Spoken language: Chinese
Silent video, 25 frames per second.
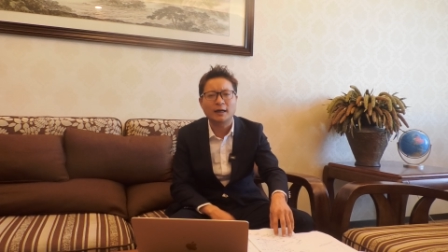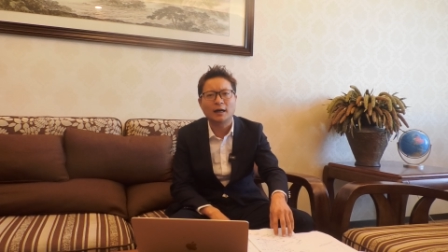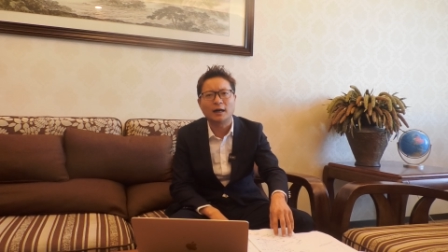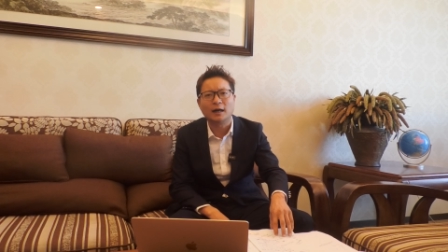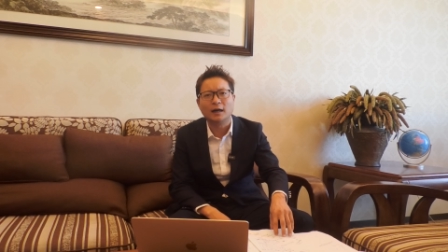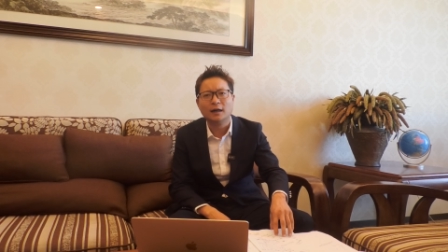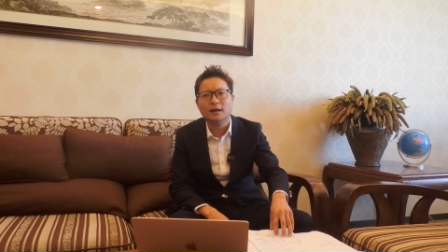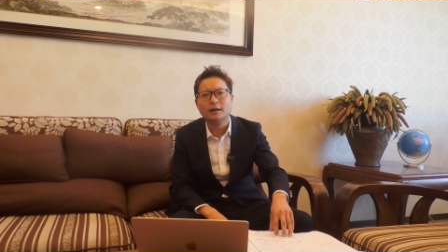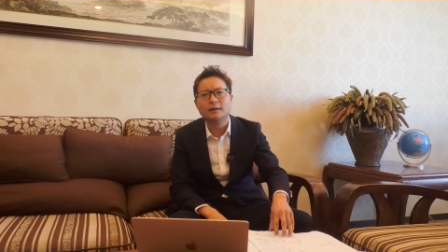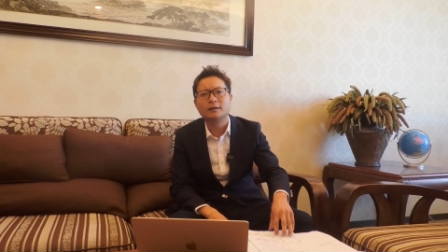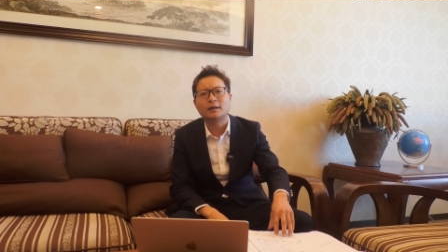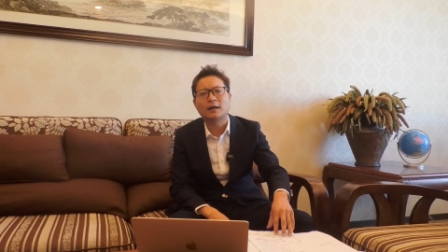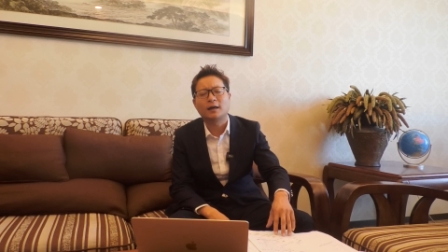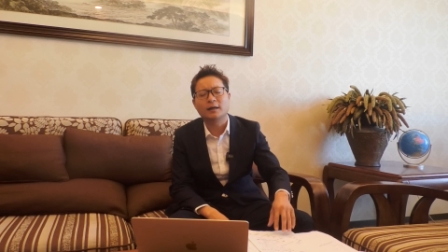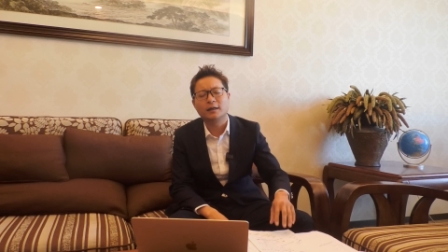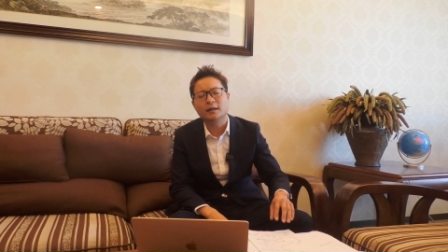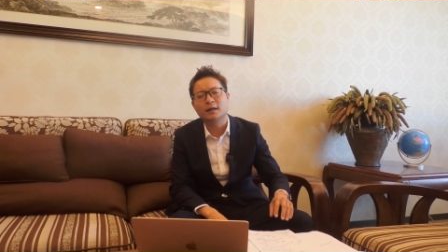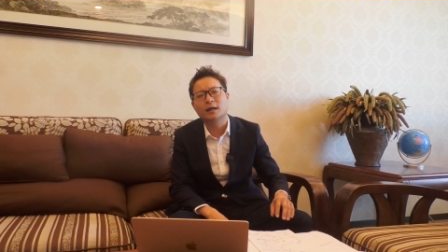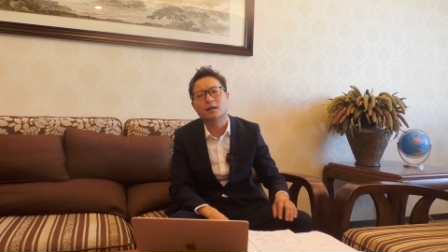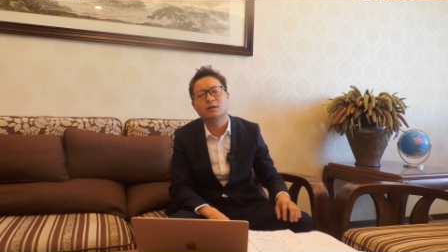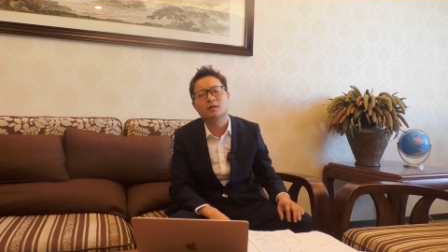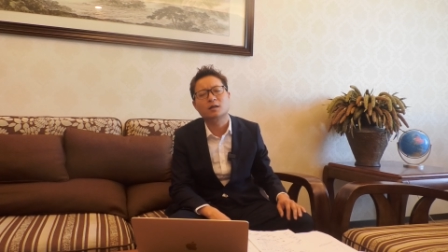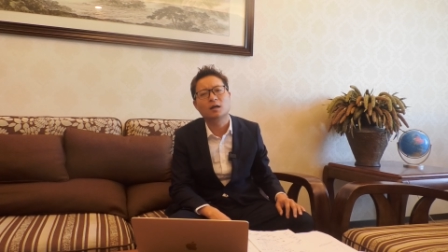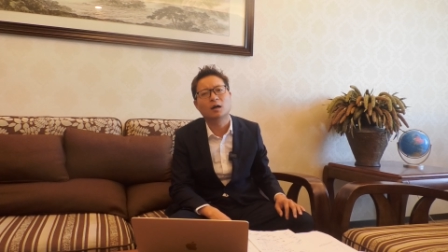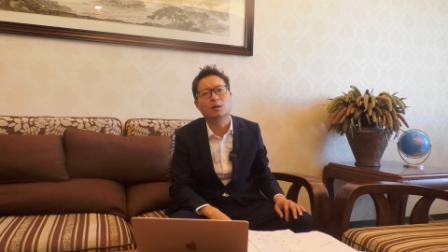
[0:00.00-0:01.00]
看，他应
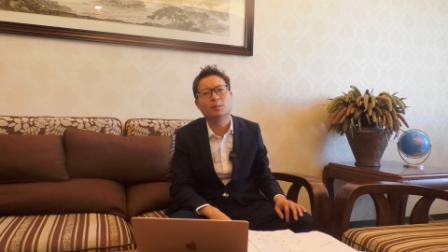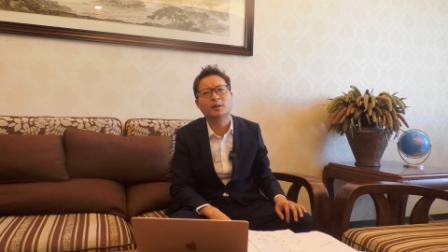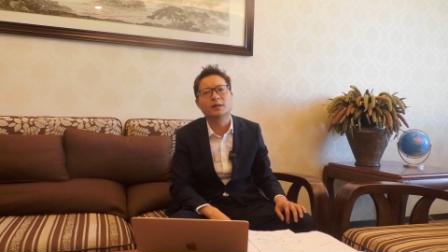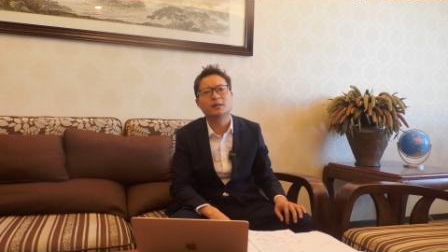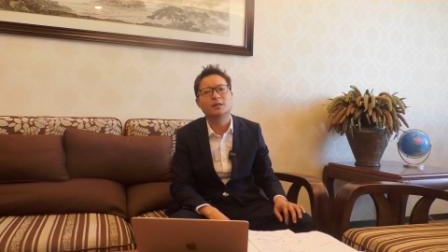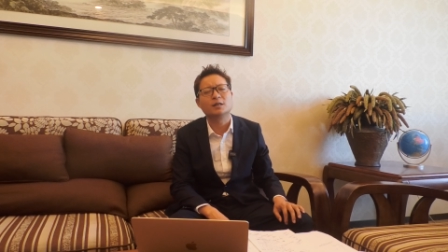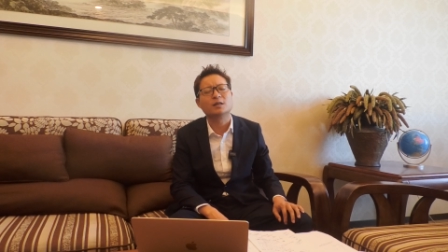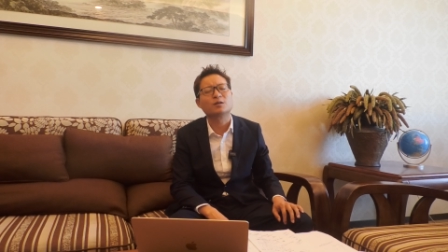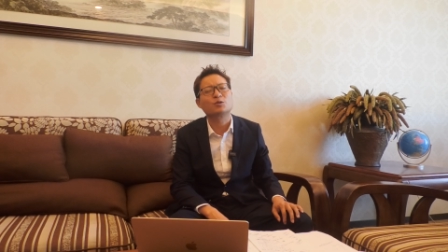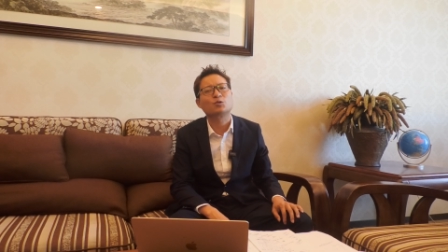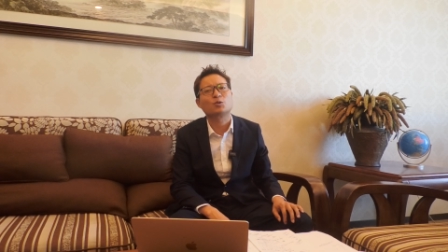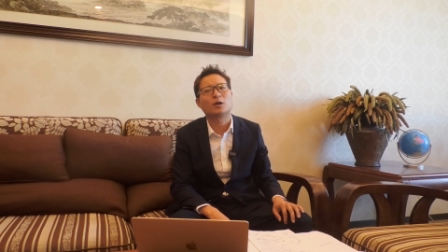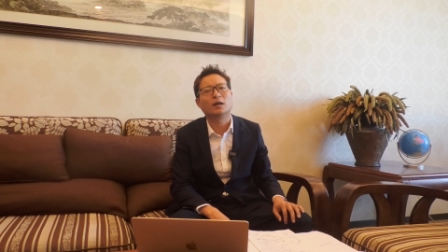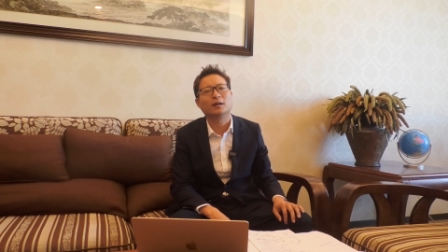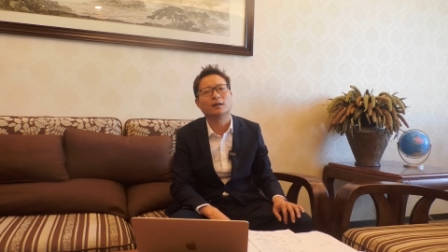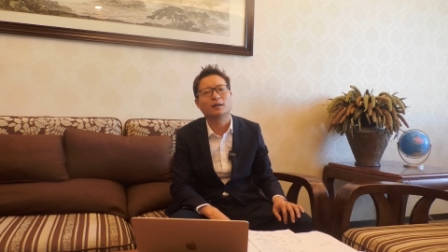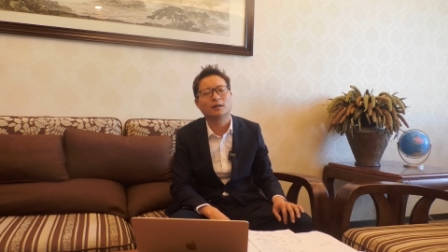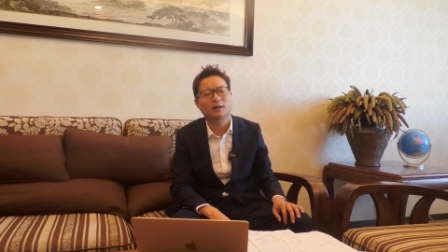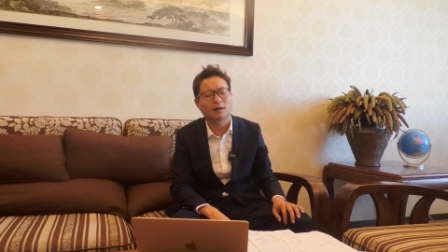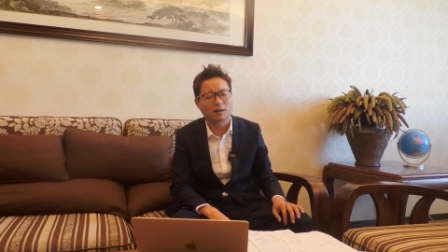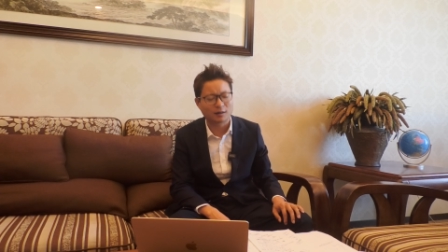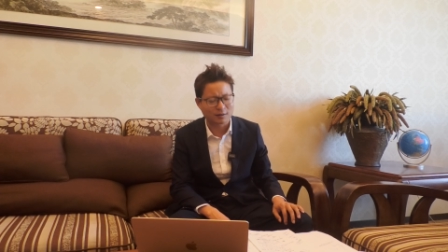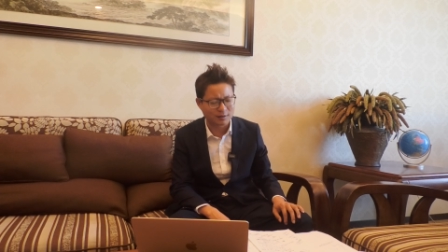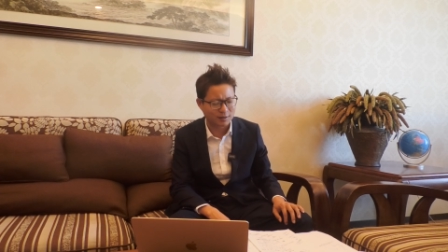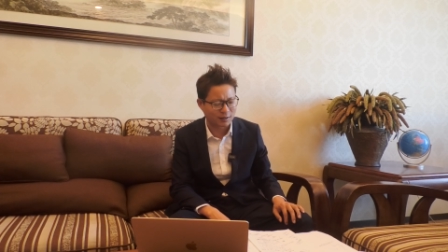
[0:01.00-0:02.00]
该是要被清算
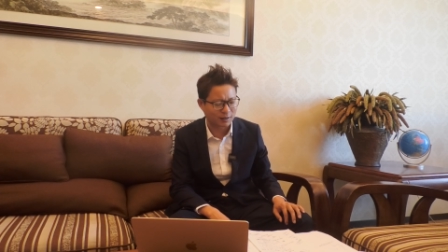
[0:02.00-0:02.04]
的啊。